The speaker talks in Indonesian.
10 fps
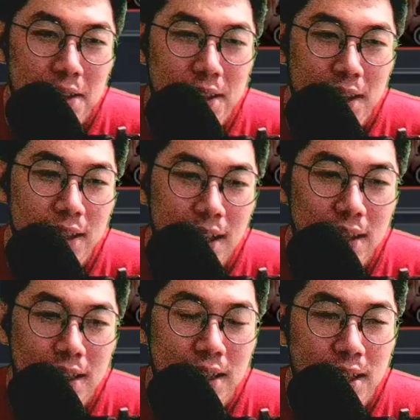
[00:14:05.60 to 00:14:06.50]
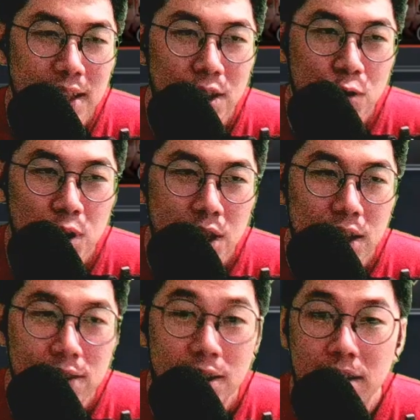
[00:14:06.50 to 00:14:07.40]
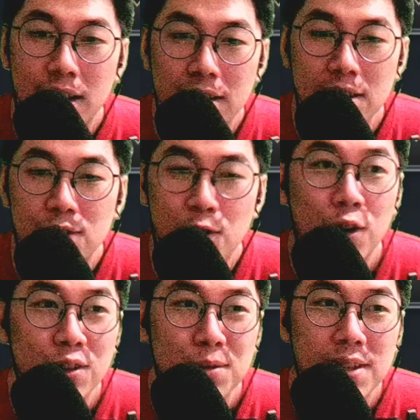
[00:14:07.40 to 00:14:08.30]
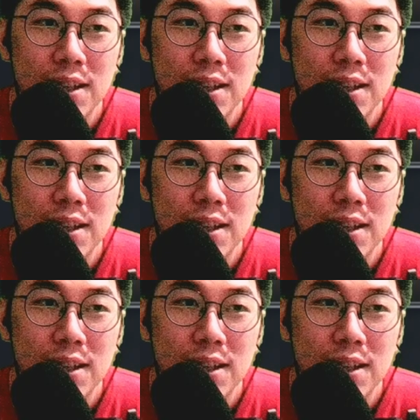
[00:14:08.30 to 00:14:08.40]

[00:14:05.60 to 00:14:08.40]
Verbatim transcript: kita di guild trade nanti skor juga bisa